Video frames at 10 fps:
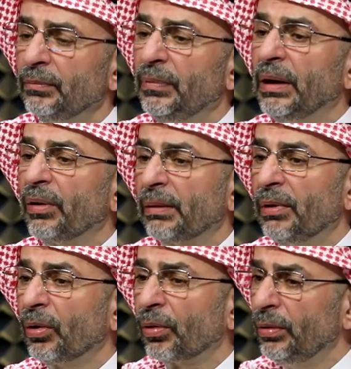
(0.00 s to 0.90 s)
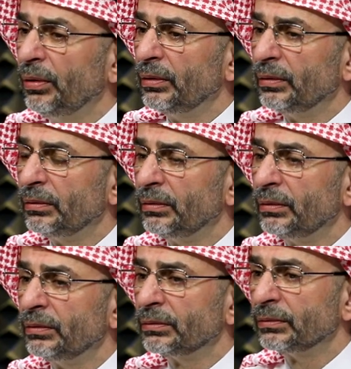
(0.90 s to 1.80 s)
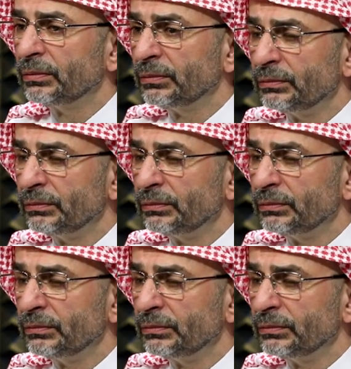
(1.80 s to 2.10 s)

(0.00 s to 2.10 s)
108 قرون وثمانية قرون